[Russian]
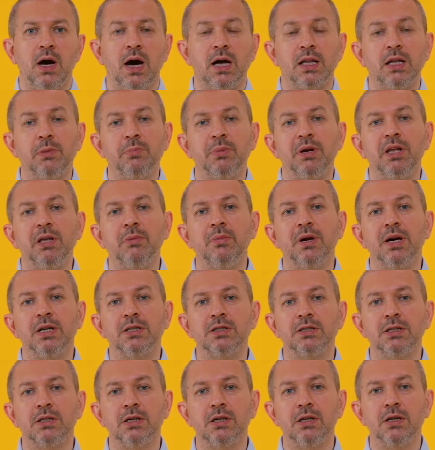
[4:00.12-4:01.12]
Она
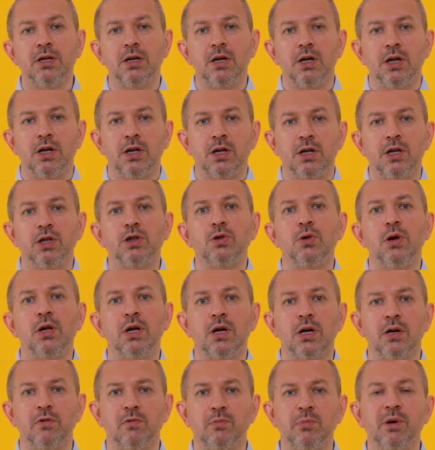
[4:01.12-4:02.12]
принимается не
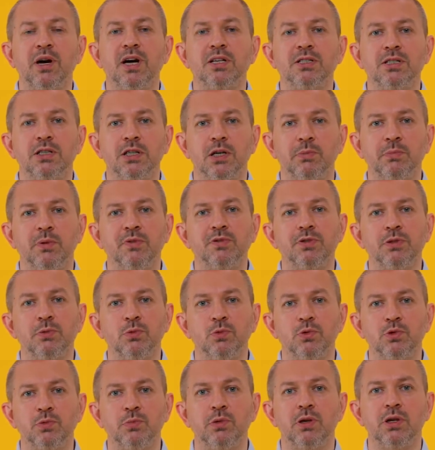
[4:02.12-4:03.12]
только в магазинах по
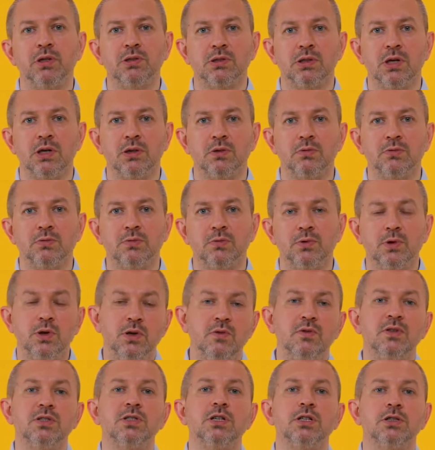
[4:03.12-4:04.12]
всему Узбекистану, но
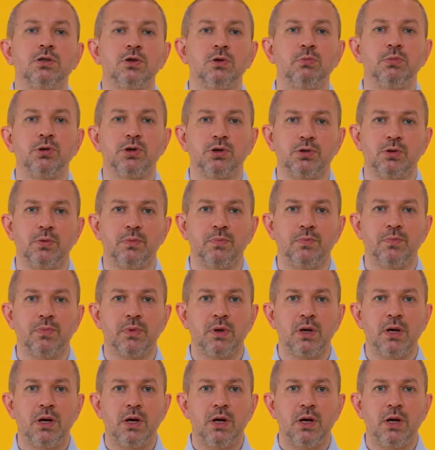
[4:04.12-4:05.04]
и везде за рубежом.